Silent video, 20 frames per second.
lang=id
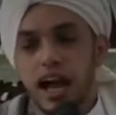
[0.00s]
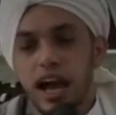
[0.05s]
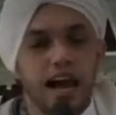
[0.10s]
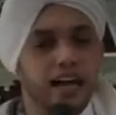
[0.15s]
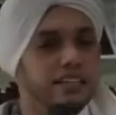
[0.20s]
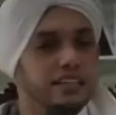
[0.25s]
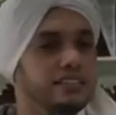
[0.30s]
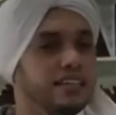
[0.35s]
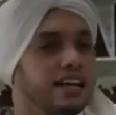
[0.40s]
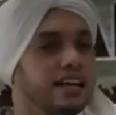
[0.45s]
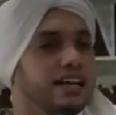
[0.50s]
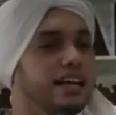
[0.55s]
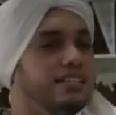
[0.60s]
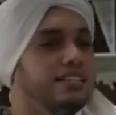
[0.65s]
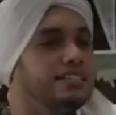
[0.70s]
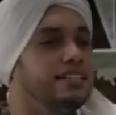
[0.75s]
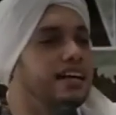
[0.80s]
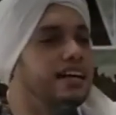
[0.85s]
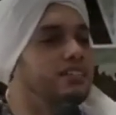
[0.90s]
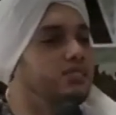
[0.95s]
antara
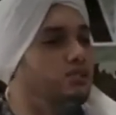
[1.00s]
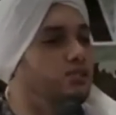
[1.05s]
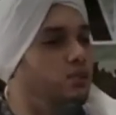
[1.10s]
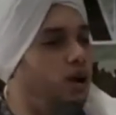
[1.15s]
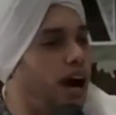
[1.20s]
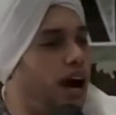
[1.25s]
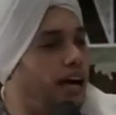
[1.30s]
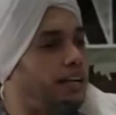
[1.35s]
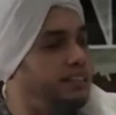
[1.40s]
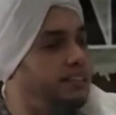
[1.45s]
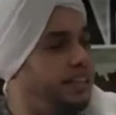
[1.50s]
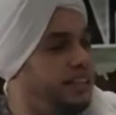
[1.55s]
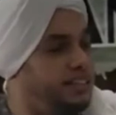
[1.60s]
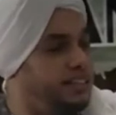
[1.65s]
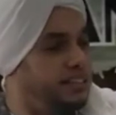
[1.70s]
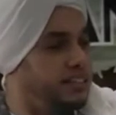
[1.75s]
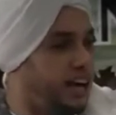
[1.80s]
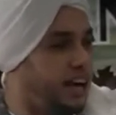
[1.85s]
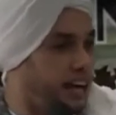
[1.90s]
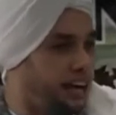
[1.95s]
satu
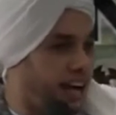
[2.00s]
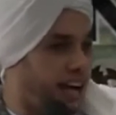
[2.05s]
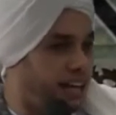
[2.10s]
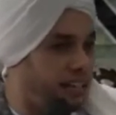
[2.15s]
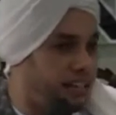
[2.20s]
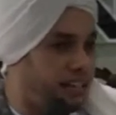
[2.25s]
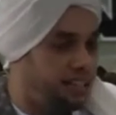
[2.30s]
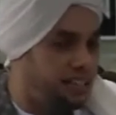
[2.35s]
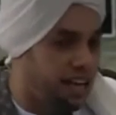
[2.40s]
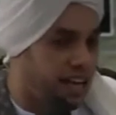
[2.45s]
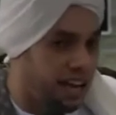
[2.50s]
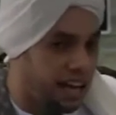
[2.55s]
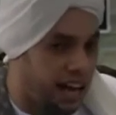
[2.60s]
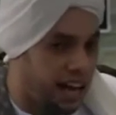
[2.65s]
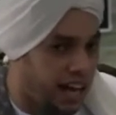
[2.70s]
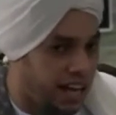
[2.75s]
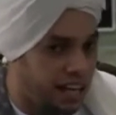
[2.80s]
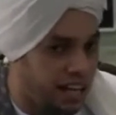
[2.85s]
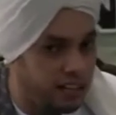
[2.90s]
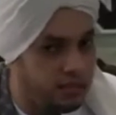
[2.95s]
hadis dengan hadis yang
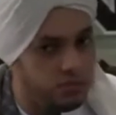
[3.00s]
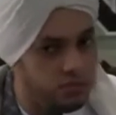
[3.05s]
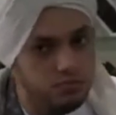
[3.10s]
lain